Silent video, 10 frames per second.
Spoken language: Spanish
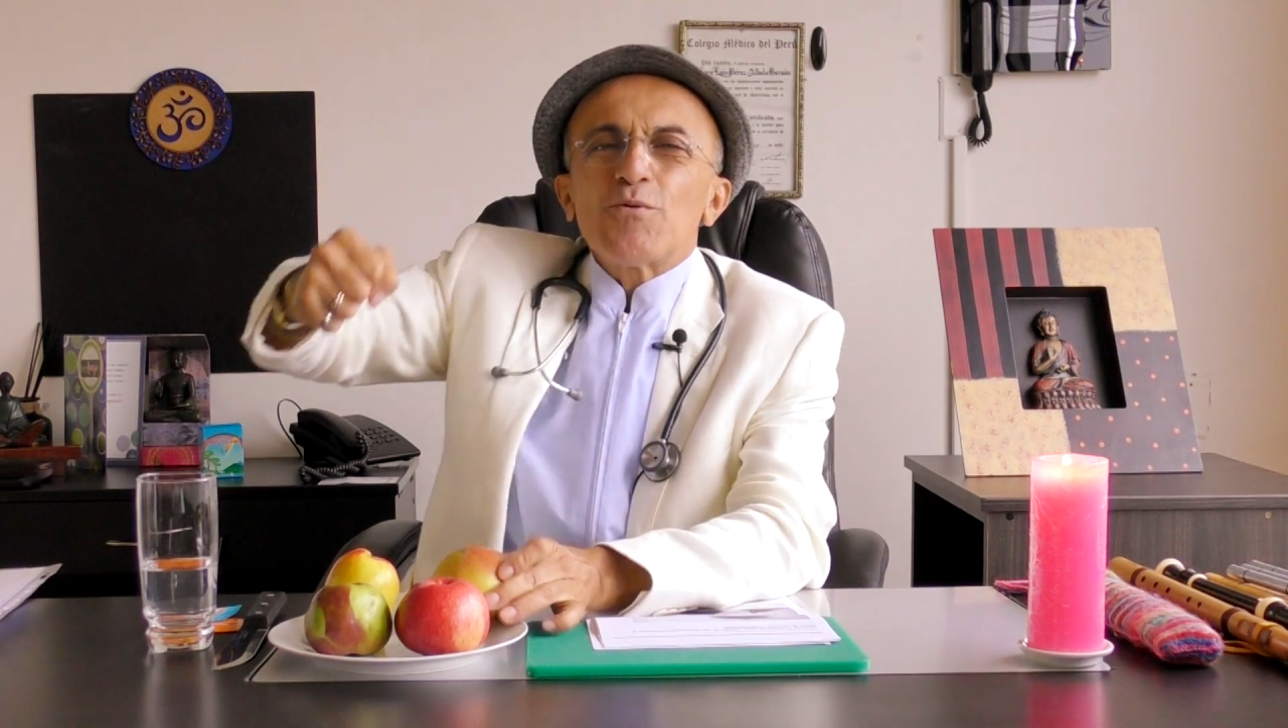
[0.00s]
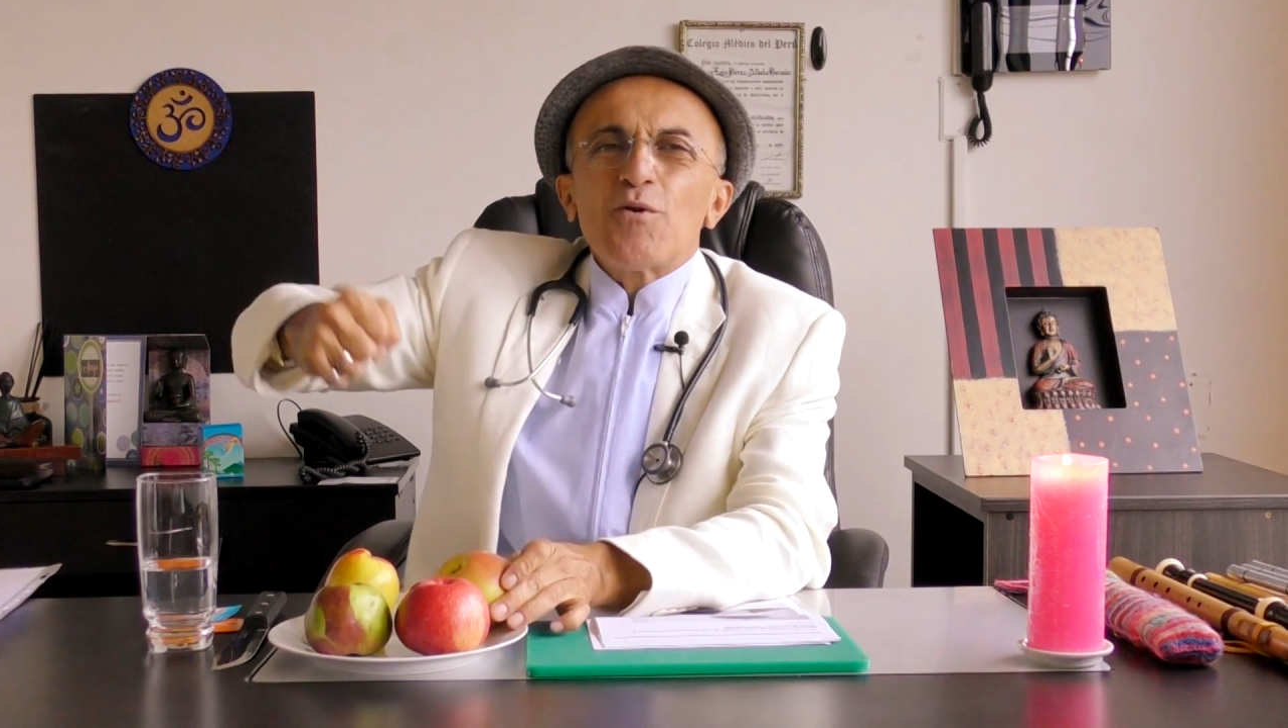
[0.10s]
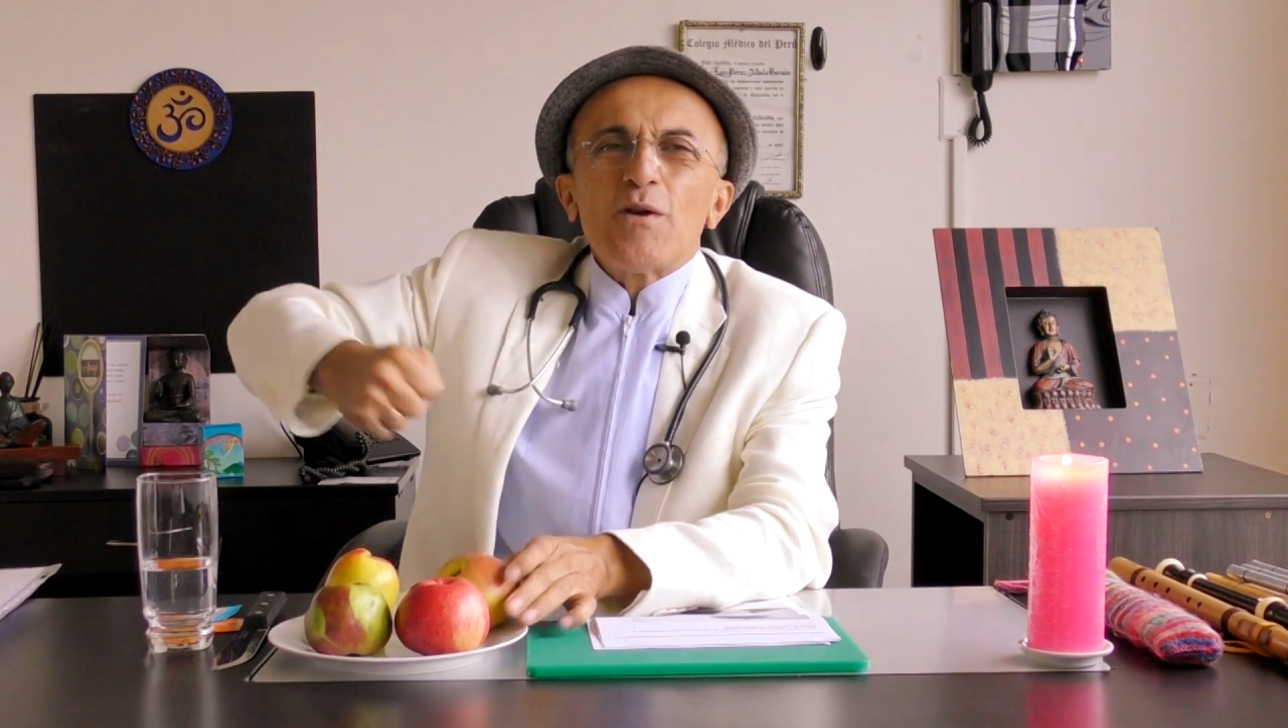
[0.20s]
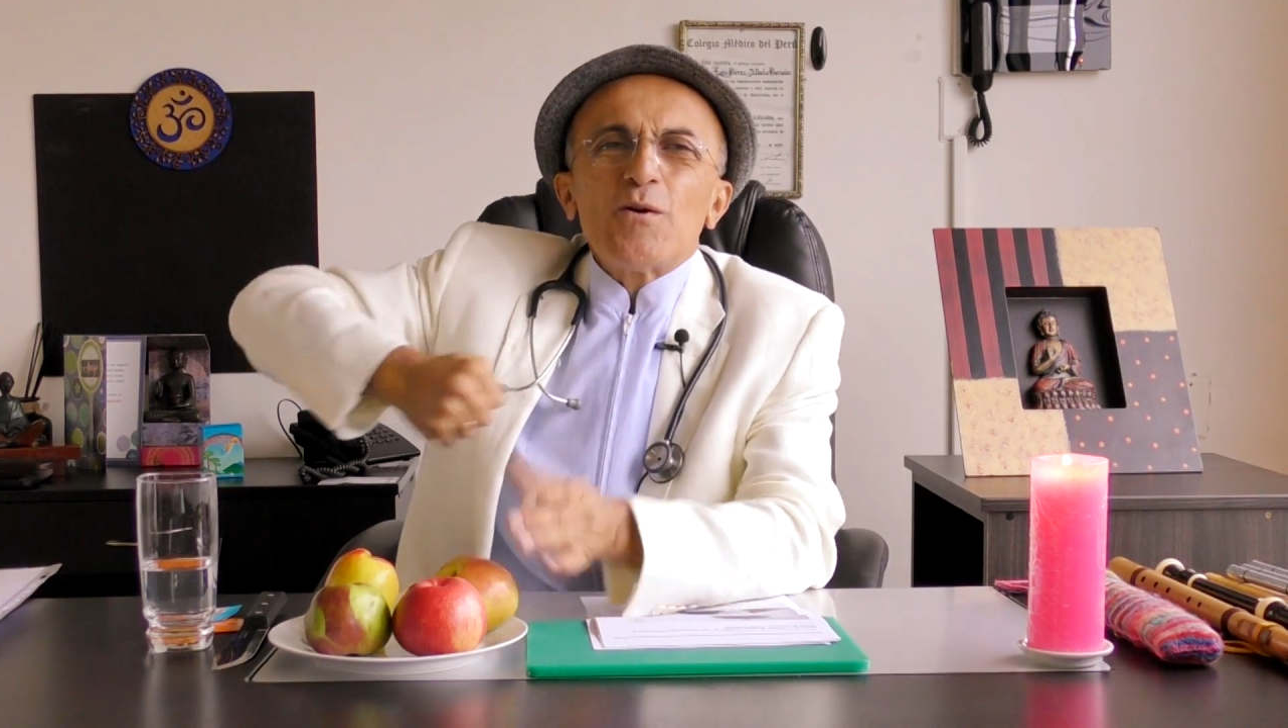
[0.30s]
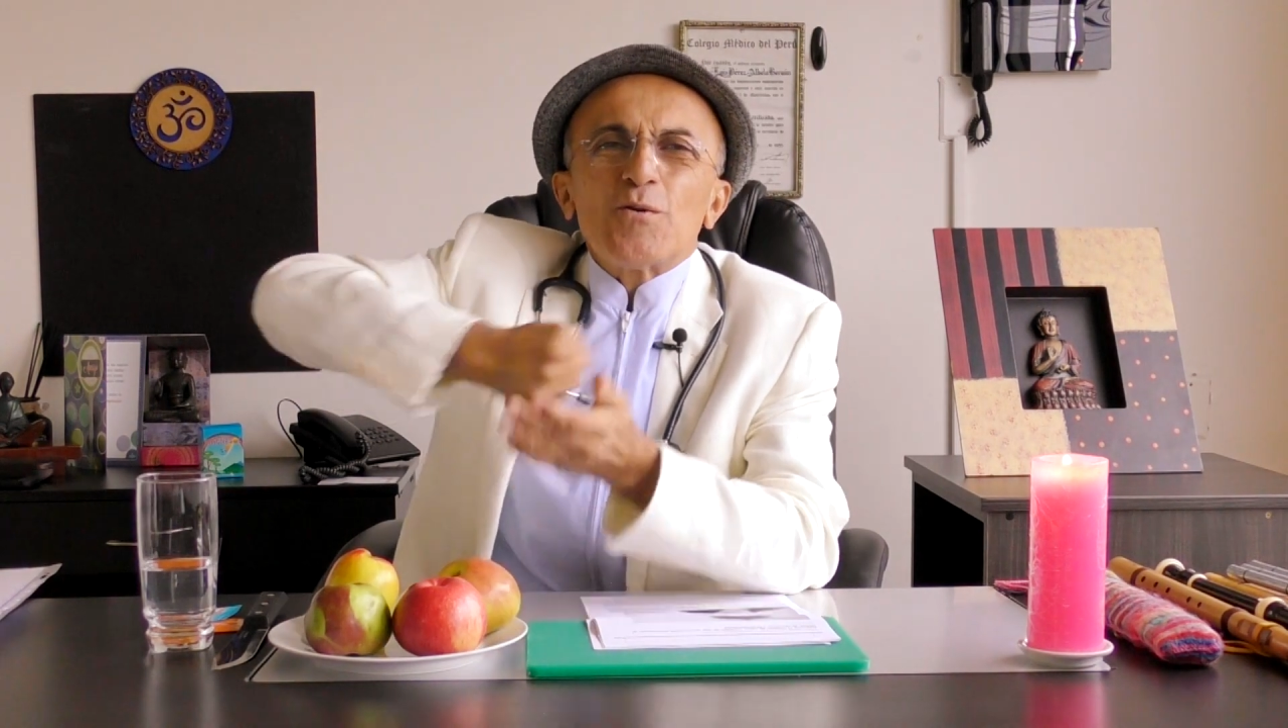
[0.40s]
un
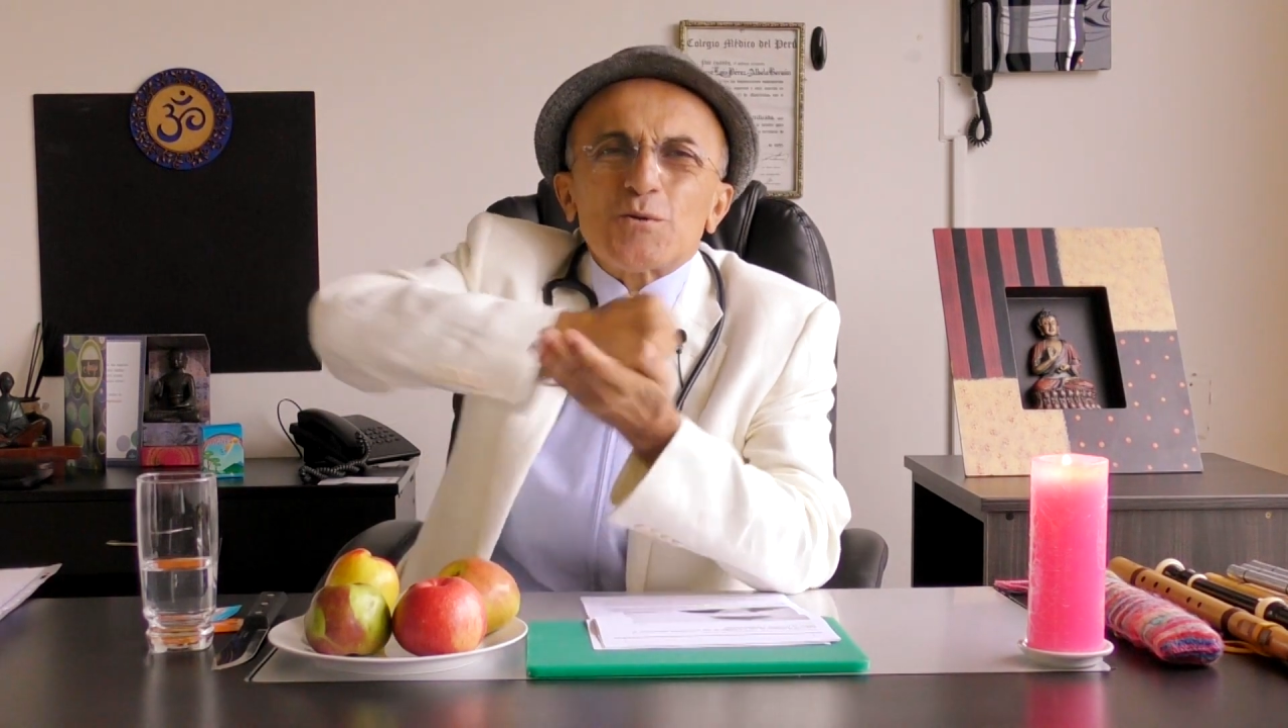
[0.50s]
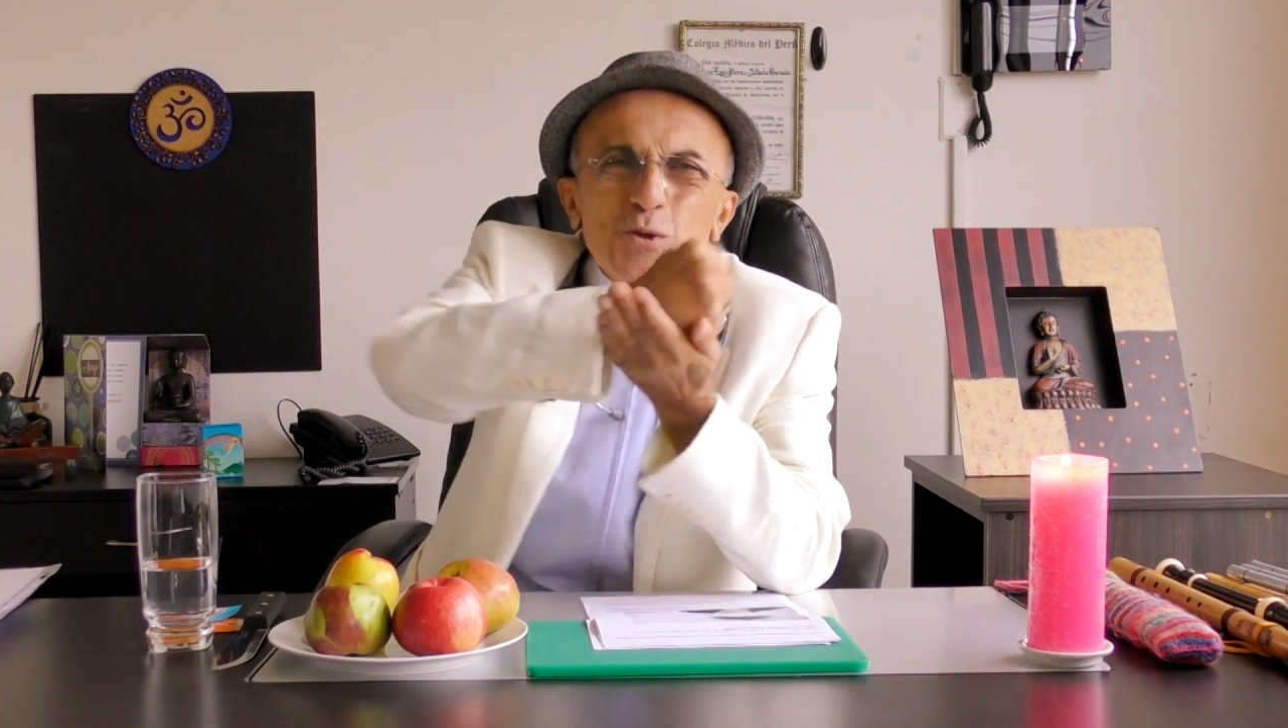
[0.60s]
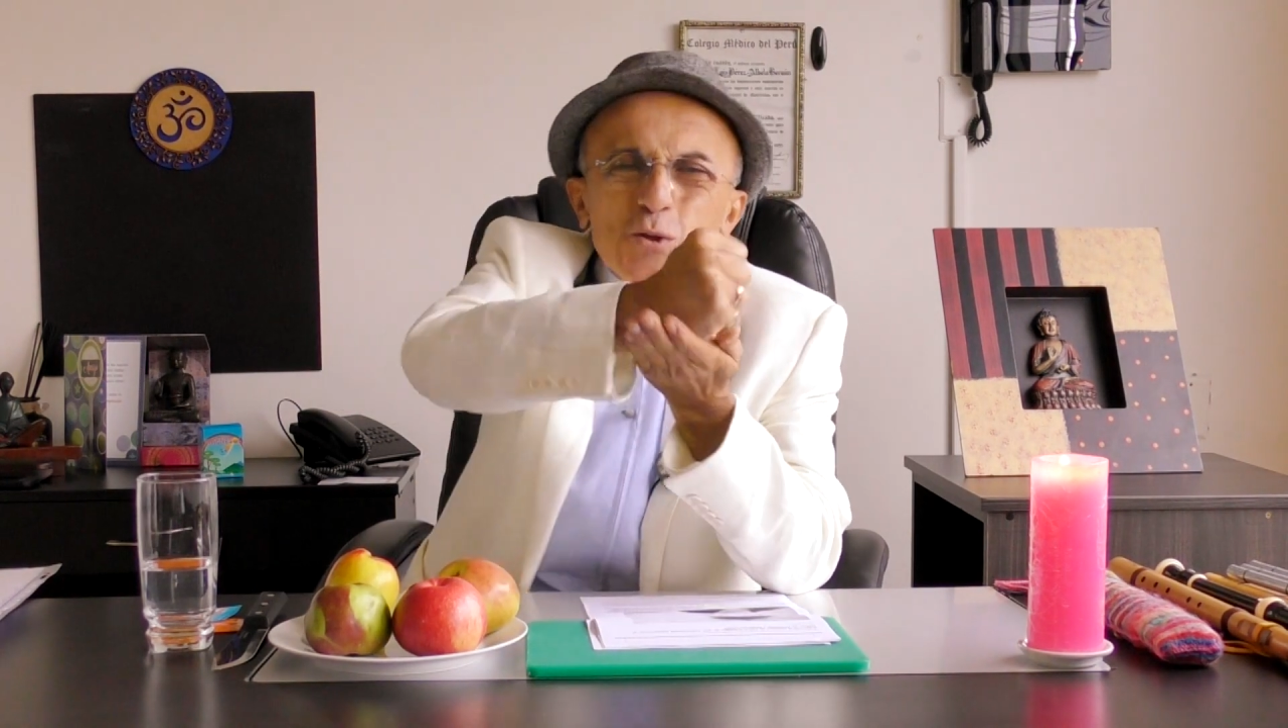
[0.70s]
colador.